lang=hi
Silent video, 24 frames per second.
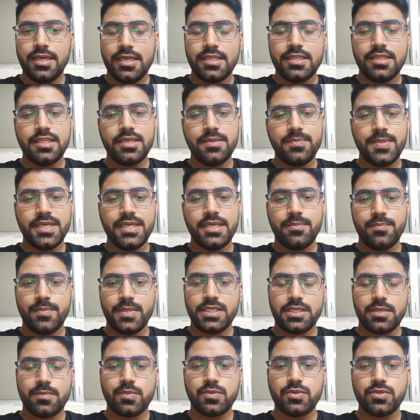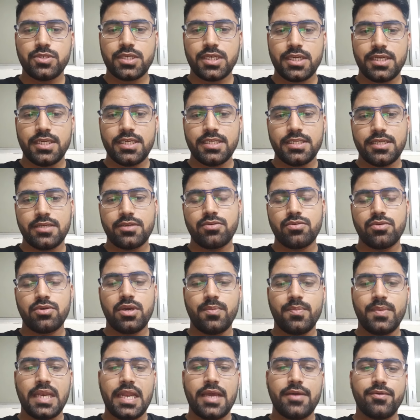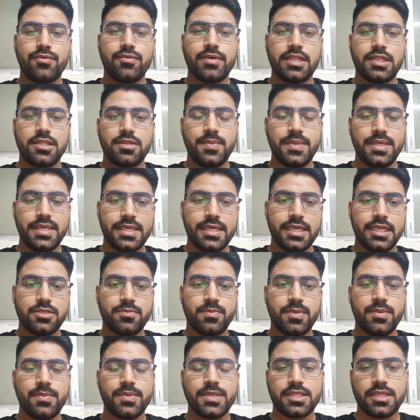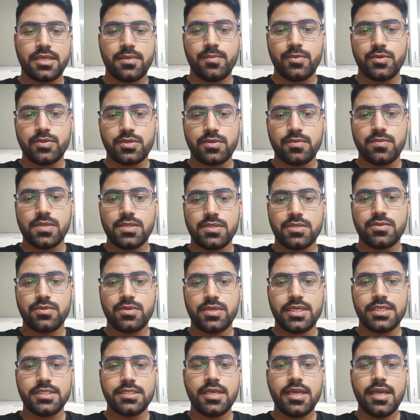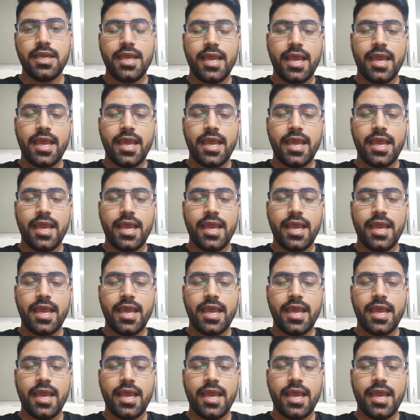हिंदी मीडियम में सब कुछ करने से क्योंकि हम इलेवन ट्वेल्थ भी इंग्लिश में ही पढ़ते हैं मोस्ट ऑफ द स्टूडेंट